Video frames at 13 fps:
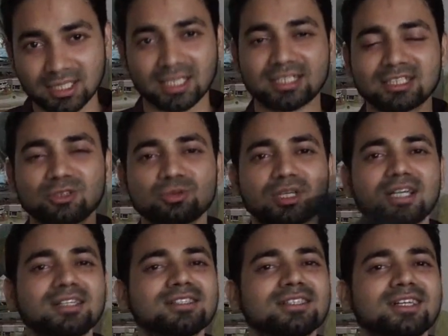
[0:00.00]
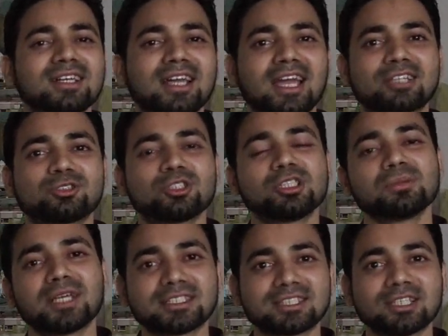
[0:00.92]
ख़रीदूँगा
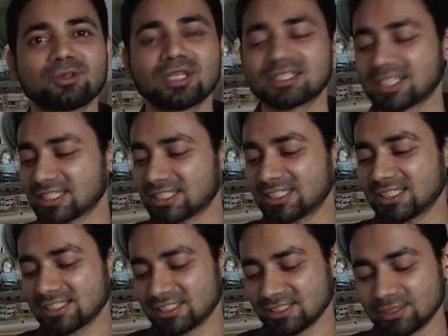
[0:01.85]
एक्चुअली में ऐसा हुआ था कि